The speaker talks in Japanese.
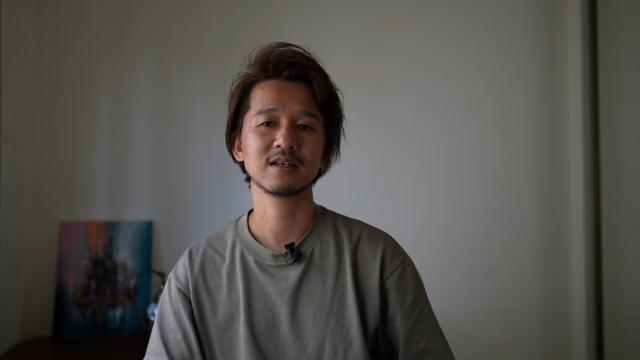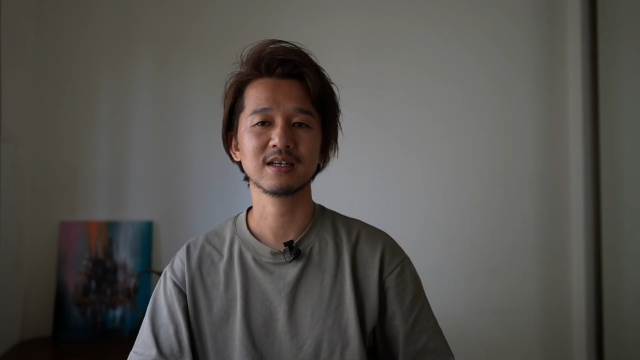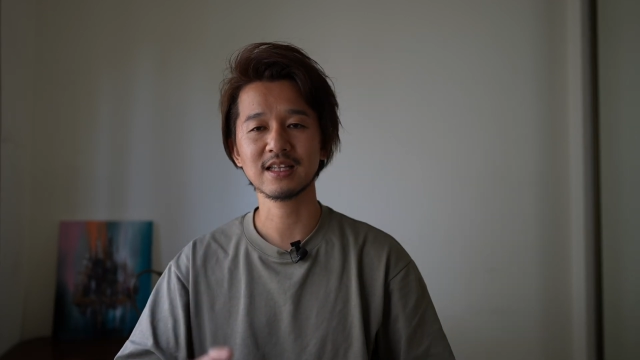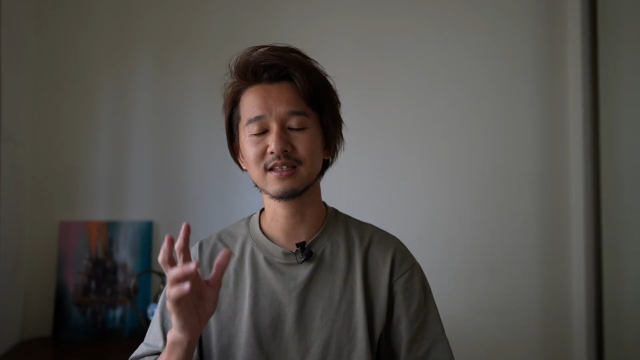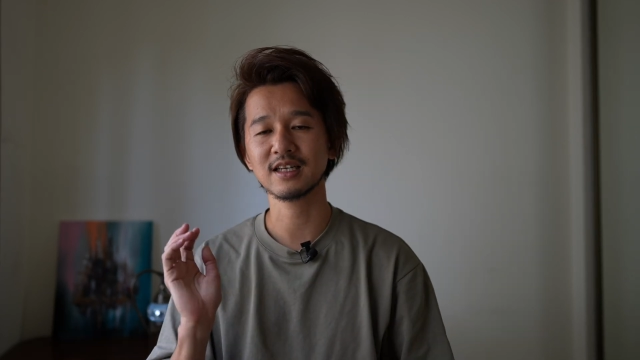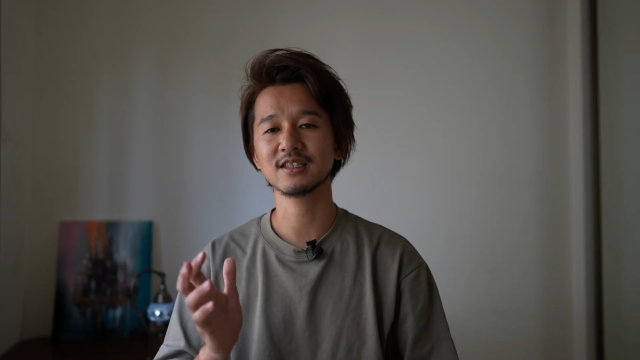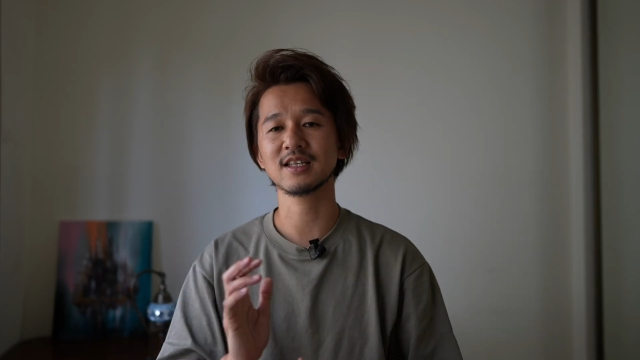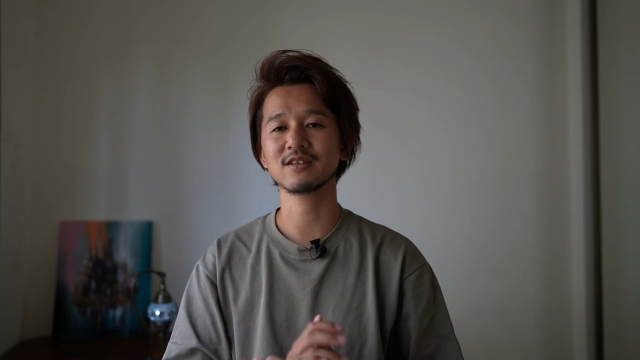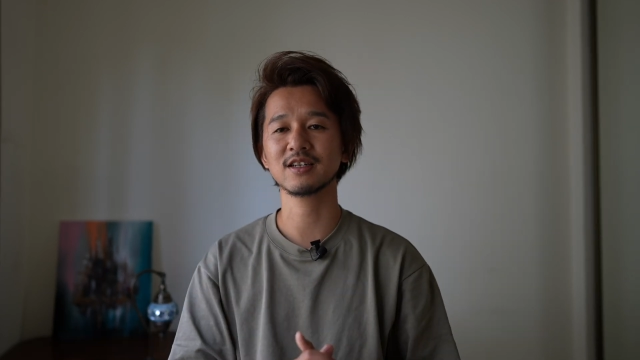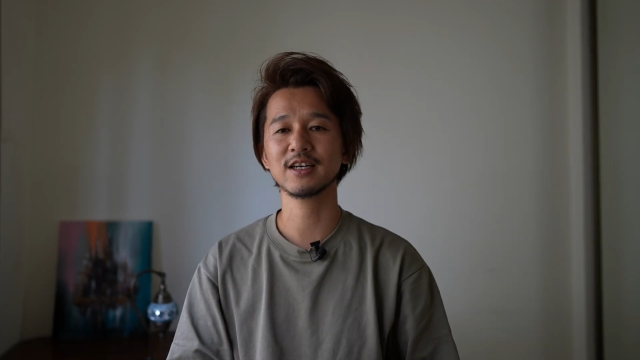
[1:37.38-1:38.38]
簡単に
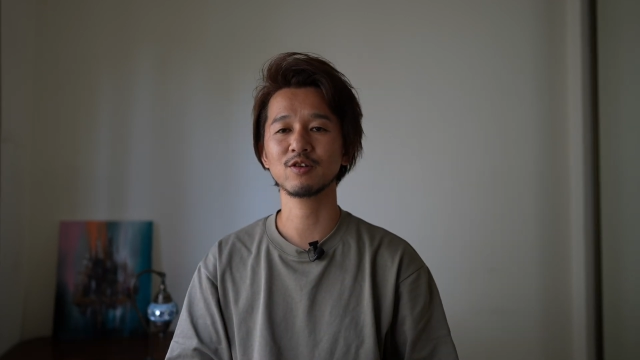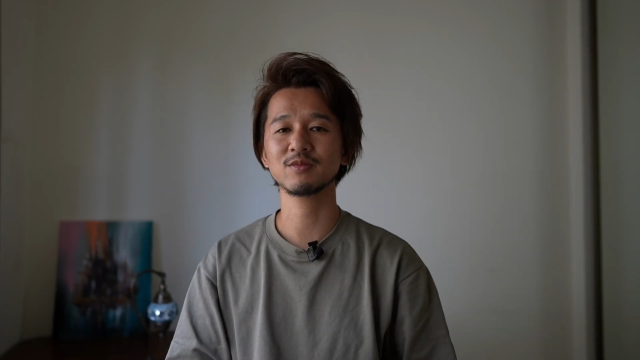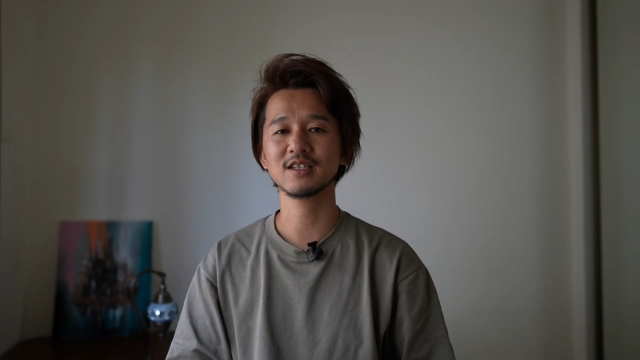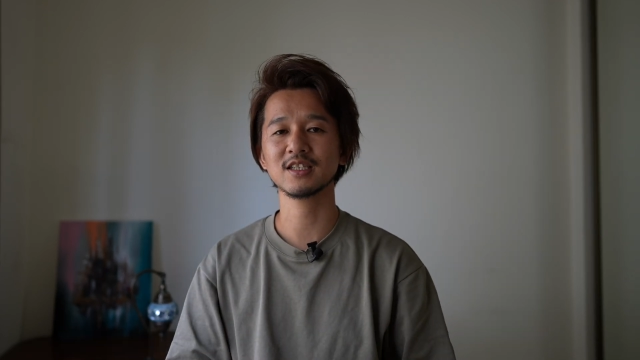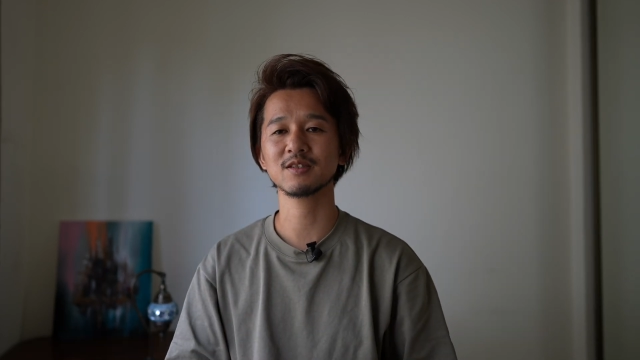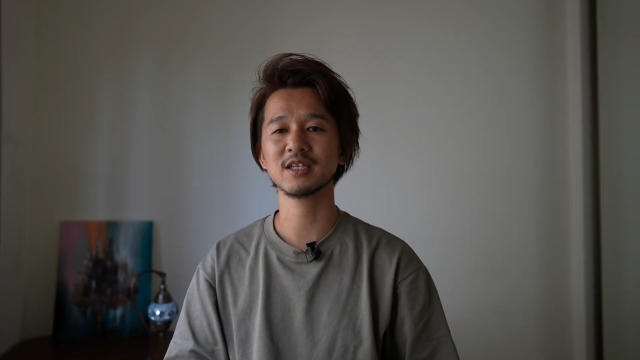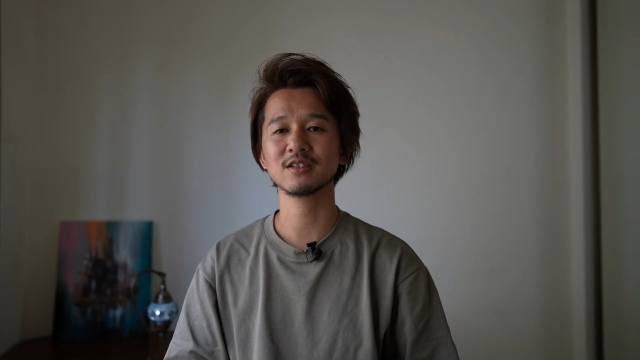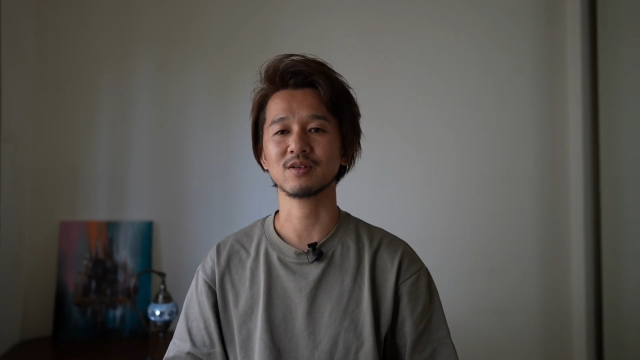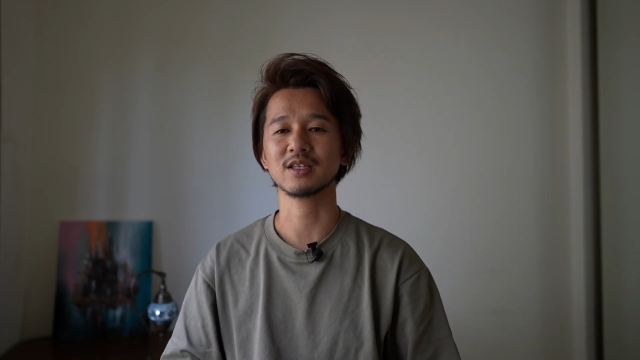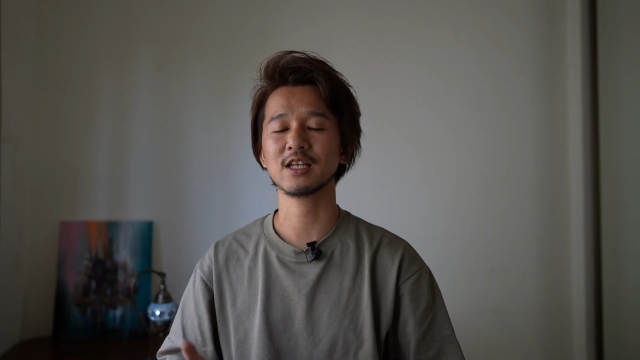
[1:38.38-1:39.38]
作例をお見せしま
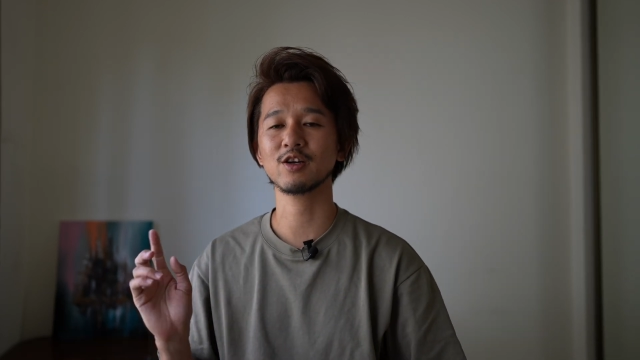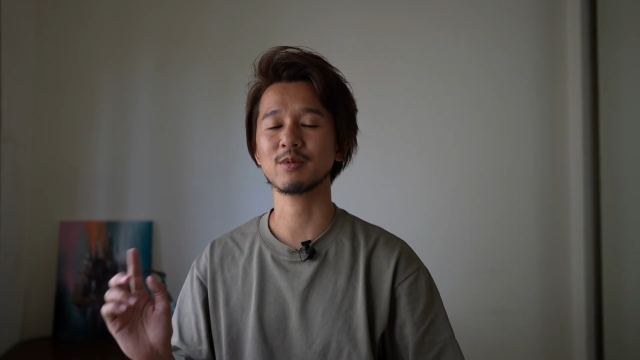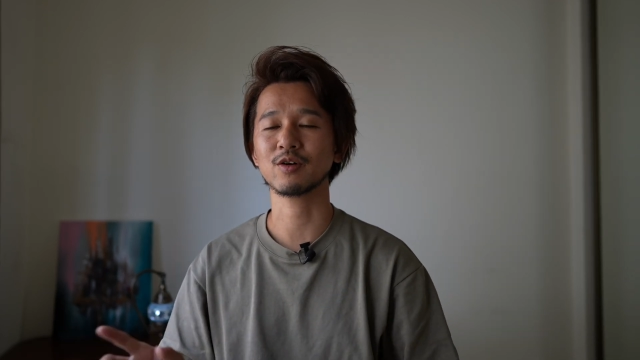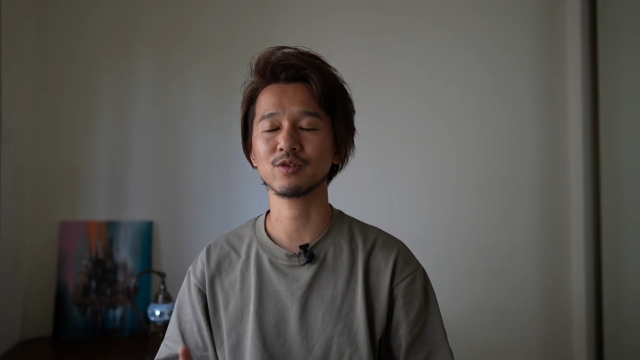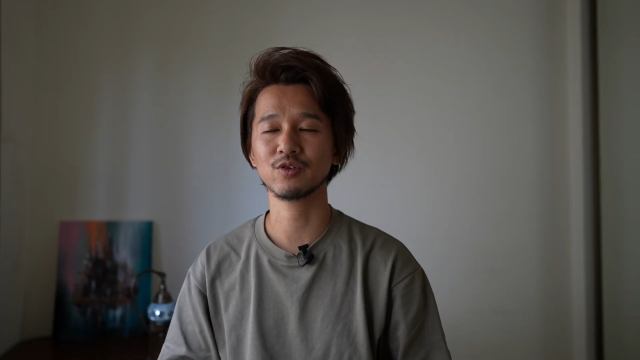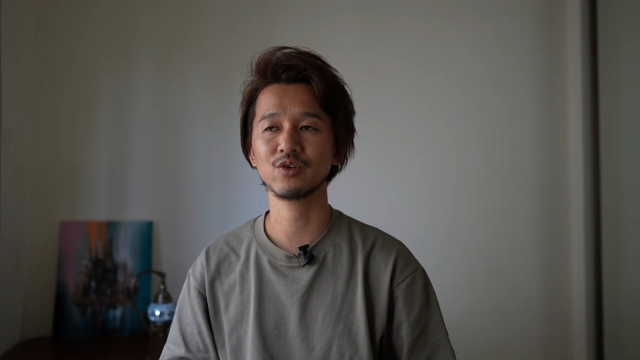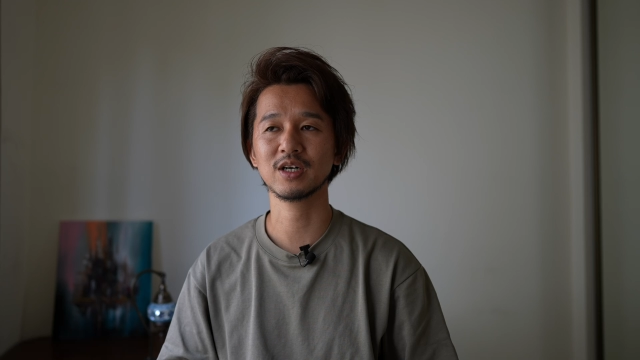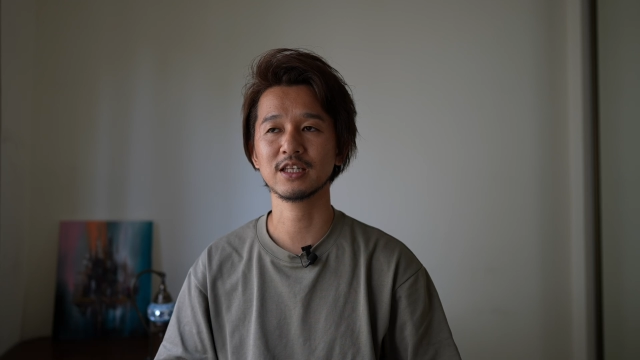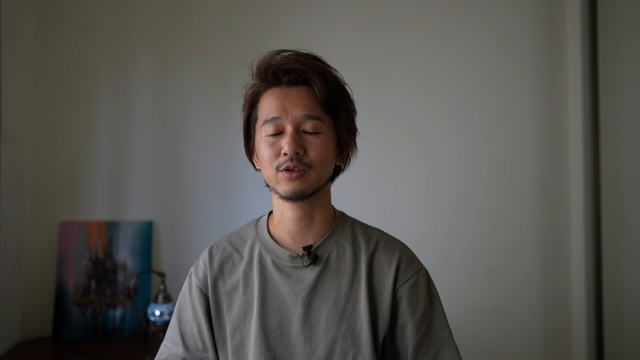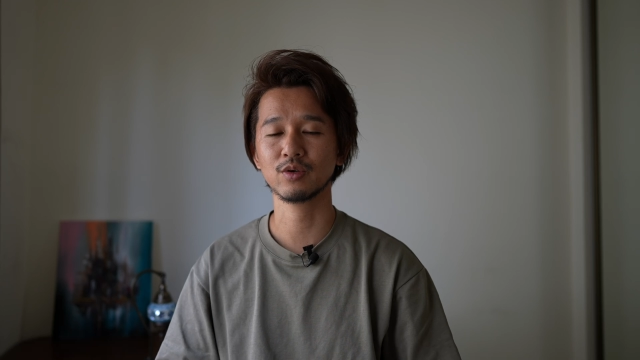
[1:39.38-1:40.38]
すと例えばこの動
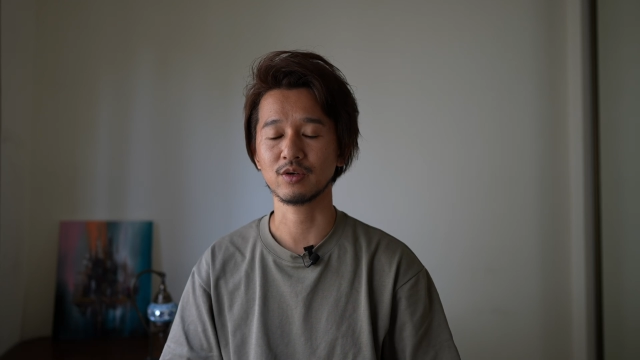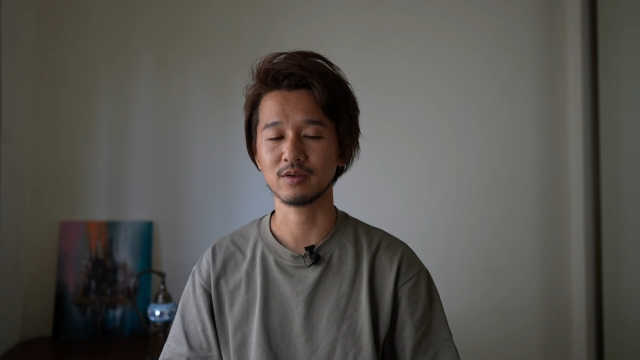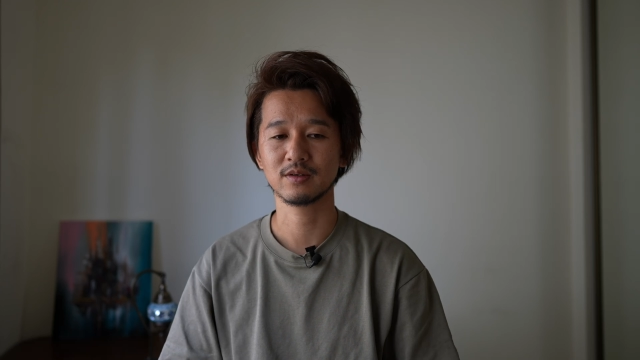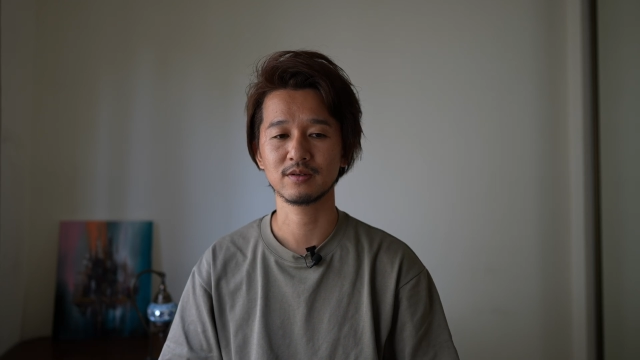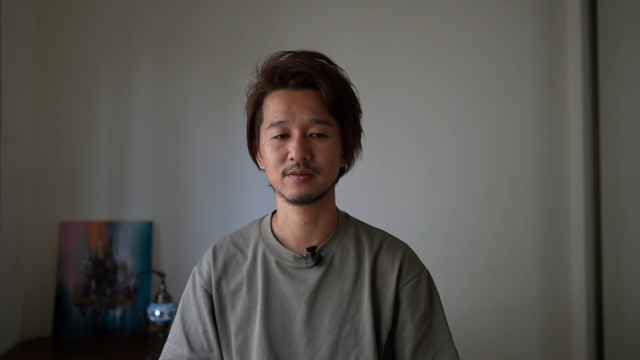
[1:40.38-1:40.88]
画だと